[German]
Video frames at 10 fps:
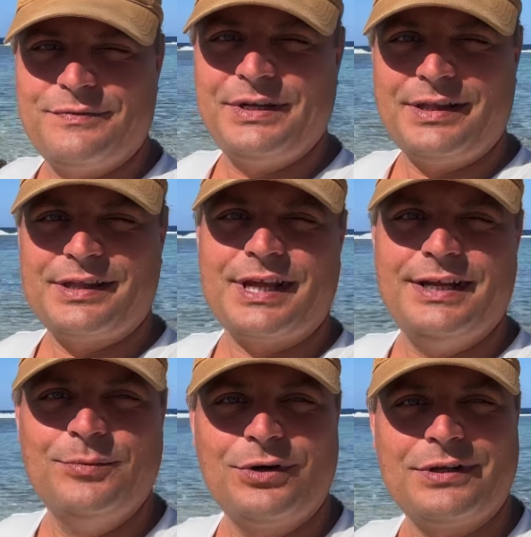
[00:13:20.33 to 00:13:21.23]

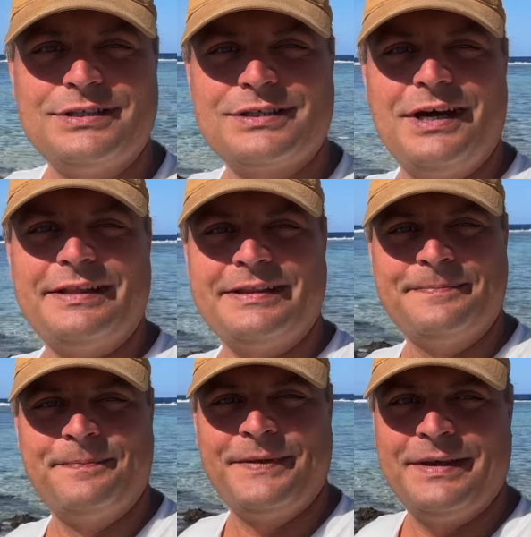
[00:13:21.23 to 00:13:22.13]
finanzielle Möglichkeiten.
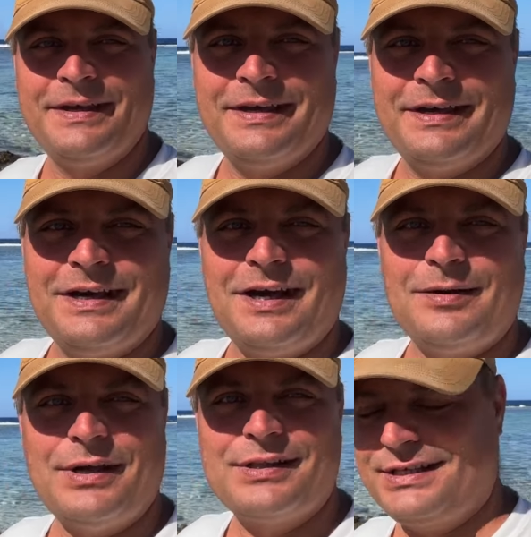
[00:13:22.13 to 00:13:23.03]

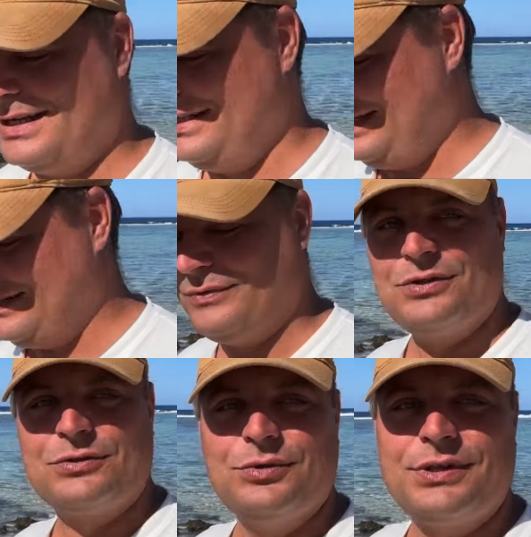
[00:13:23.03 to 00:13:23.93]
Aber sicherlich für
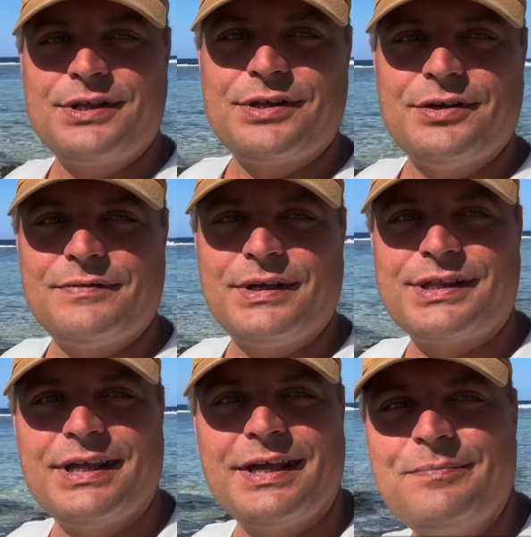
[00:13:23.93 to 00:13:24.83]
einen guten
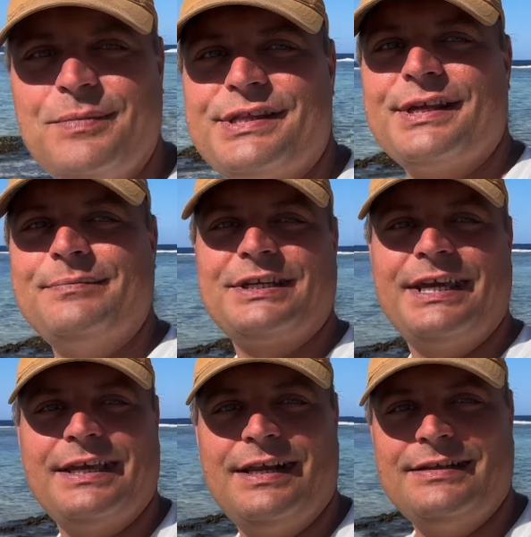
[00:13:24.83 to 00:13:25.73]
Service ein bisschen
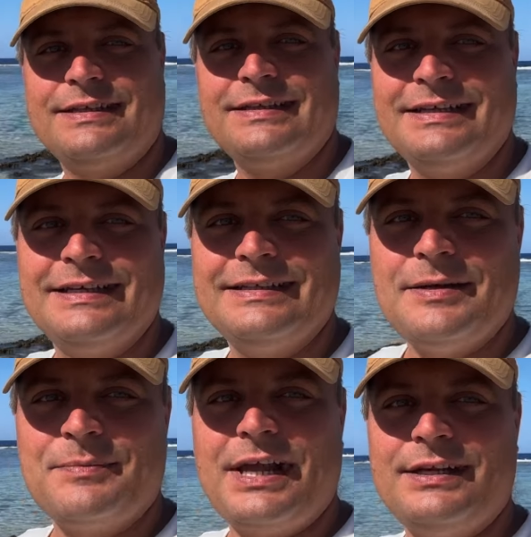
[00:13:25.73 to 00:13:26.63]
Trinkgeld
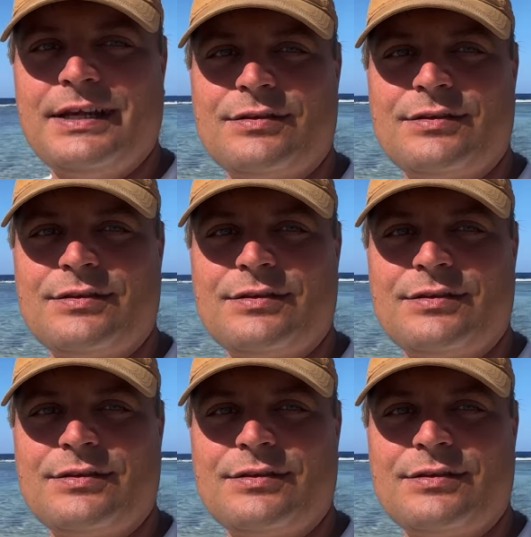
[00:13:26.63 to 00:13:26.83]
dem Kellner